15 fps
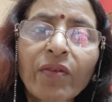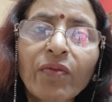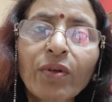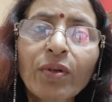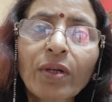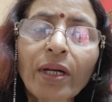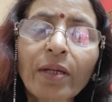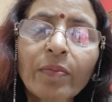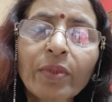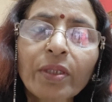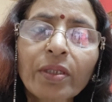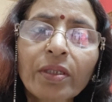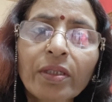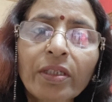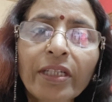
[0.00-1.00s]
वो अब
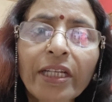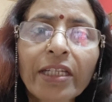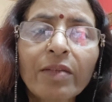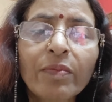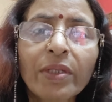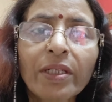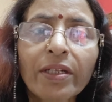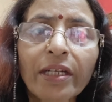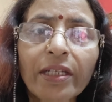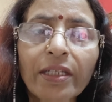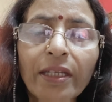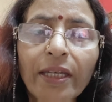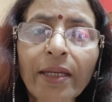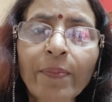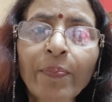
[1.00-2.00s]
नहीं मिल
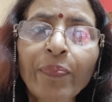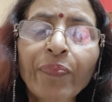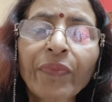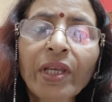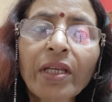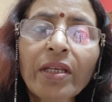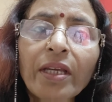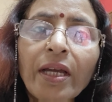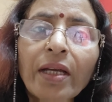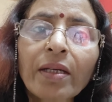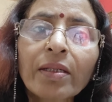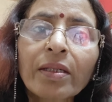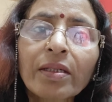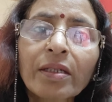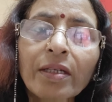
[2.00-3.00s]
रही हैं या
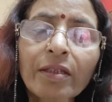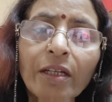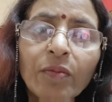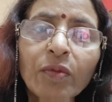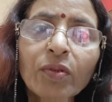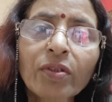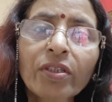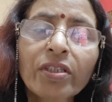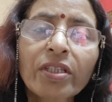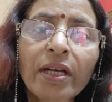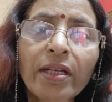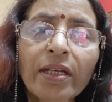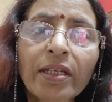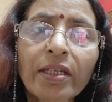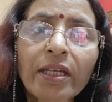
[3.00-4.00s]
ख़त्म होती
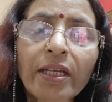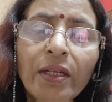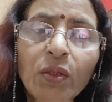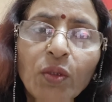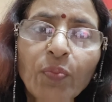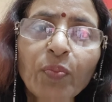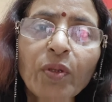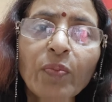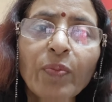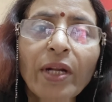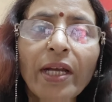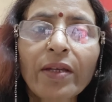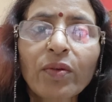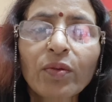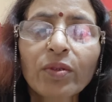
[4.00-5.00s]
जा रही हैं लुप्त
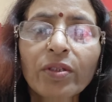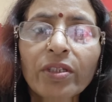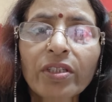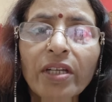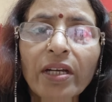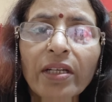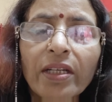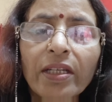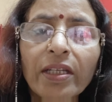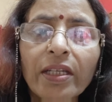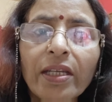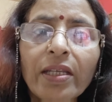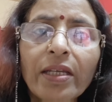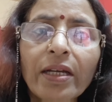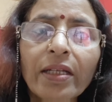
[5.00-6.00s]
प्राय होती जा रही
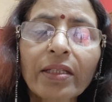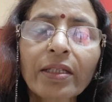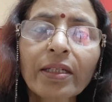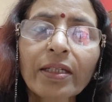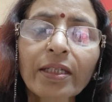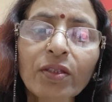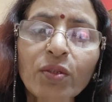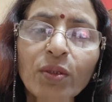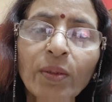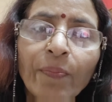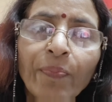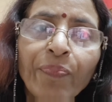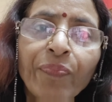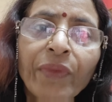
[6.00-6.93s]
हैं यहाँ तक कि जो